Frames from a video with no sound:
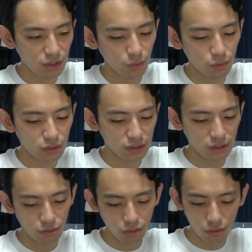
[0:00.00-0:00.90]
なと思ったんで
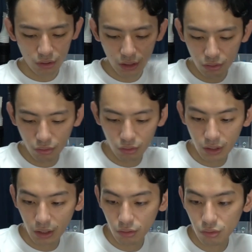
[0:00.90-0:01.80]
すけど、結構
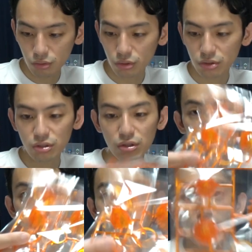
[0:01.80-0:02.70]
ねこのグー
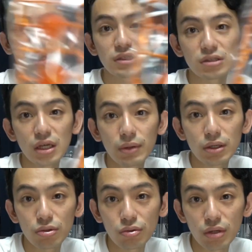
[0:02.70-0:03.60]
のパンチの
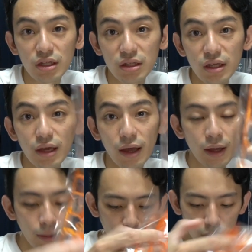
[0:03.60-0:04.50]
エフェクトとかって、
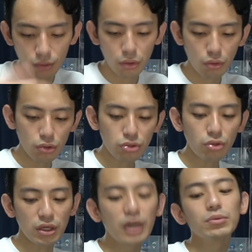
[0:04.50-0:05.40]
まあ、あの
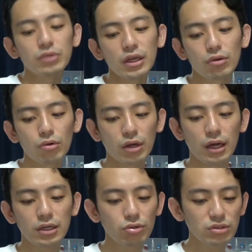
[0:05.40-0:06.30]
ゴッド以外にもねこう
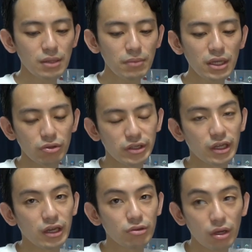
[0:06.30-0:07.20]
拡張戦メインの機
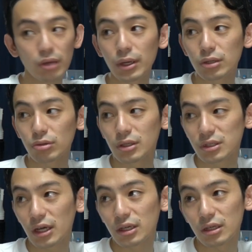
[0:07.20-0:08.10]
体のエフェクトに
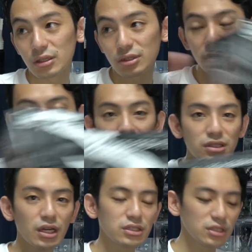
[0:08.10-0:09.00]
再現ですげえ
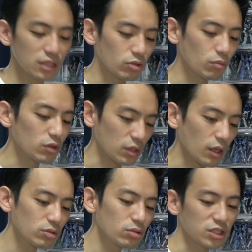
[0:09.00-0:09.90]
使いやすいなと思って、
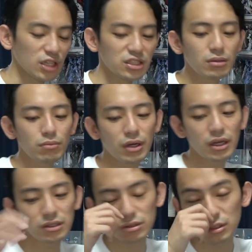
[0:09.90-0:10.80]
ちょっと写真映
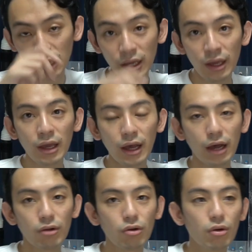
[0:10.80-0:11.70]
えするね
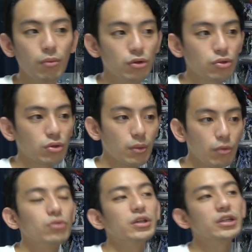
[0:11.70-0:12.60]
あのものとか
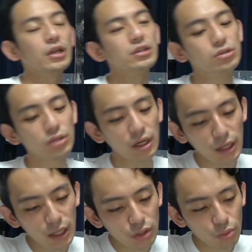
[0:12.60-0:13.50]
もできたりするか
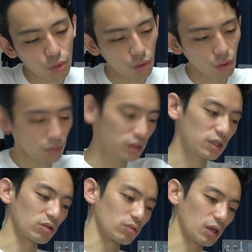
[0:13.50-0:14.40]
なとも思って
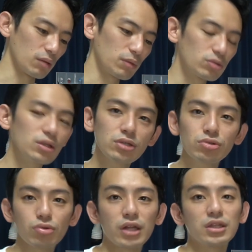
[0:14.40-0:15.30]
たので、まあ、それで
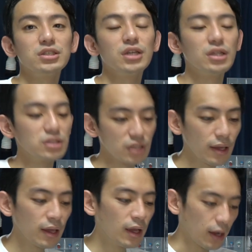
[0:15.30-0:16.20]
ちょっと買った次第です
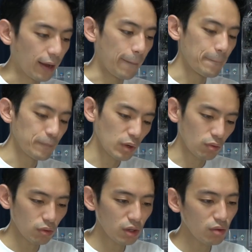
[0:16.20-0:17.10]
ね。はい、まあ、
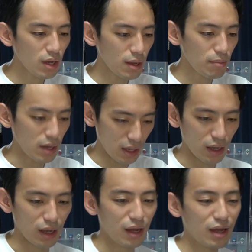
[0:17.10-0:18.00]
これは
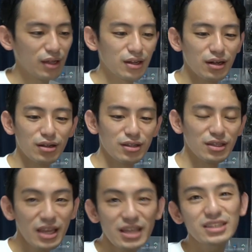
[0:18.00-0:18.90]
まあ
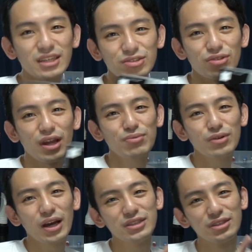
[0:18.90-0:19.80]
ね、いつかちょっと
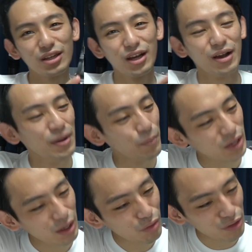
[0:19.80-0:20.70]
ライブ配信というか、もう
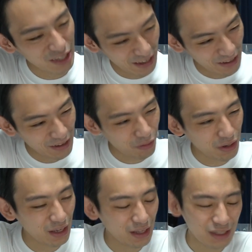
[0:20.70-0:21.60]
結構ね、こ
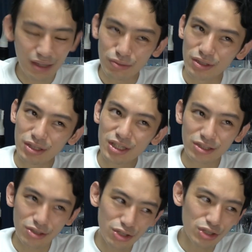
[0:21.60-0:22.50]
れ多分く
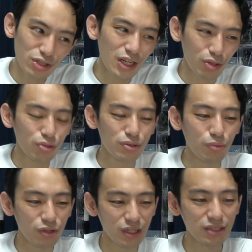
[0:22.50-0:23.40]
がつの中旬ぐらいに届く
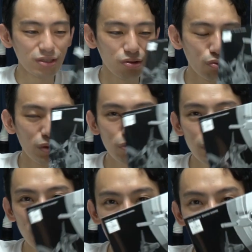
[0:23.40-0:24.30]
ものだったんですけど、まと
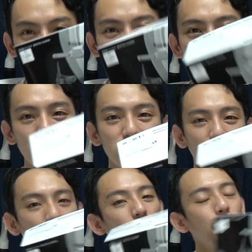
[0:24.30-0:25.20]
めて随分遅くなっちゃいまし
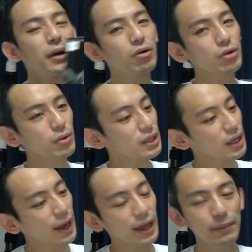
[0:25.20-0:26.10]
たが、まあこれは
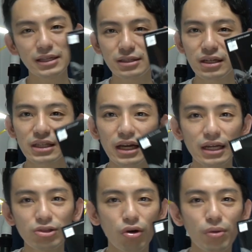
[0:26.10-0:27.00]
ね、早めに作りたい
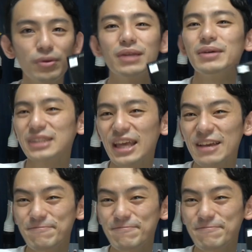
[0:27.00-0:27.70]
なと思ってますね。